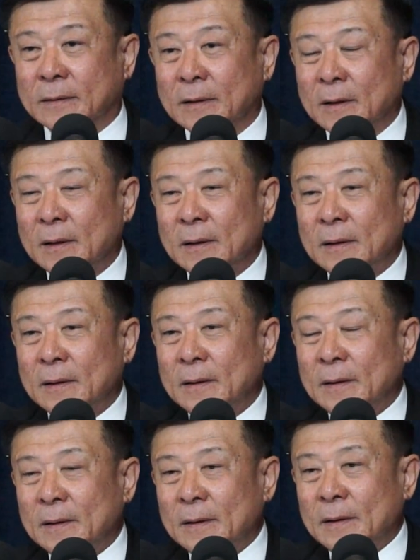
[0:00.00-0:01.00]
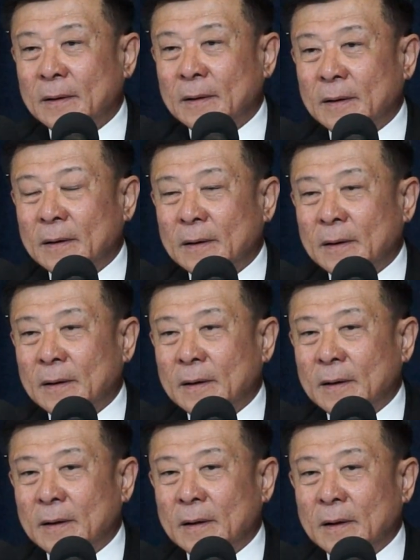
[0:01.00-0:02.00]

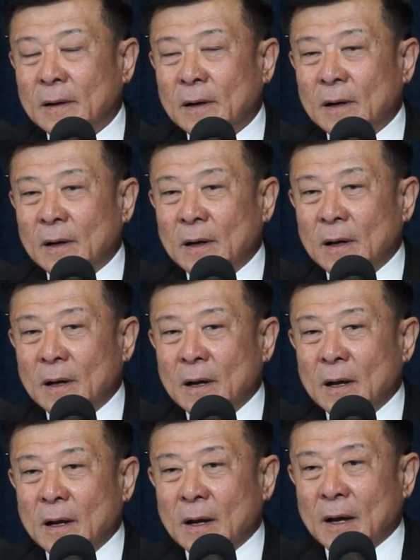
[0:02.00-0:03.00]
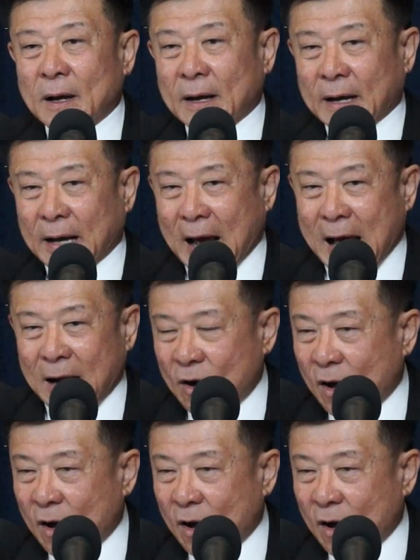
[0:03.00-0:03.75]
นๆ การ